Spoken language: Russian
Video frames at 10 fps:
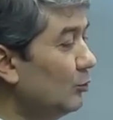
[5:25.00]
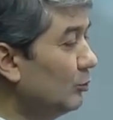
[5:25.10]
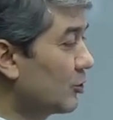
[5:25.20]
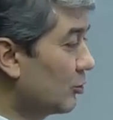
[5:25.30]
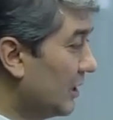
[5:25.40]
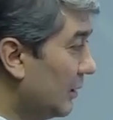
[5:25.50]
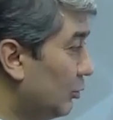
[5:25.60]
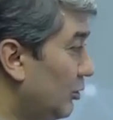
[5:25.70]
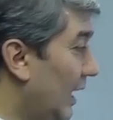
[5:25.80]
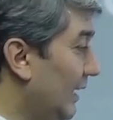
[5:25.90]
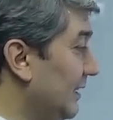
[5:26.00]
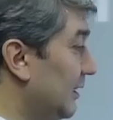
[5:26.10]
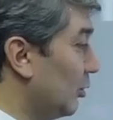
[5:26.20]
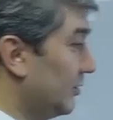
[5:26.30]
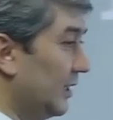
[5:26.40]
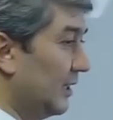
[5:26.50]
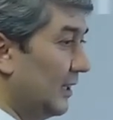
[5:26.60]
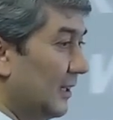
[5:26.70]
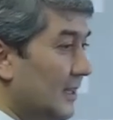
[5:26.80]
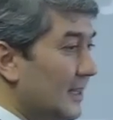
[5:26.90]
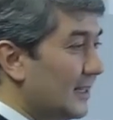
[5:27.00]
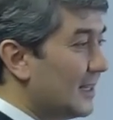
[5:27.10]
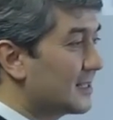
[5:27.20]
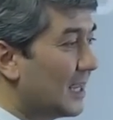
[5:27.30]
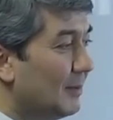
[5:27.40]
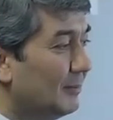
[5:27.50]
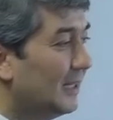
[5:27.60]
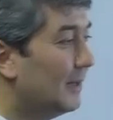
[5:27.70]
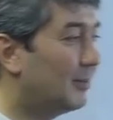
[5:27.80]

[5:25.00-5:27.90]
думать, что как будто они не то делали. На самом деле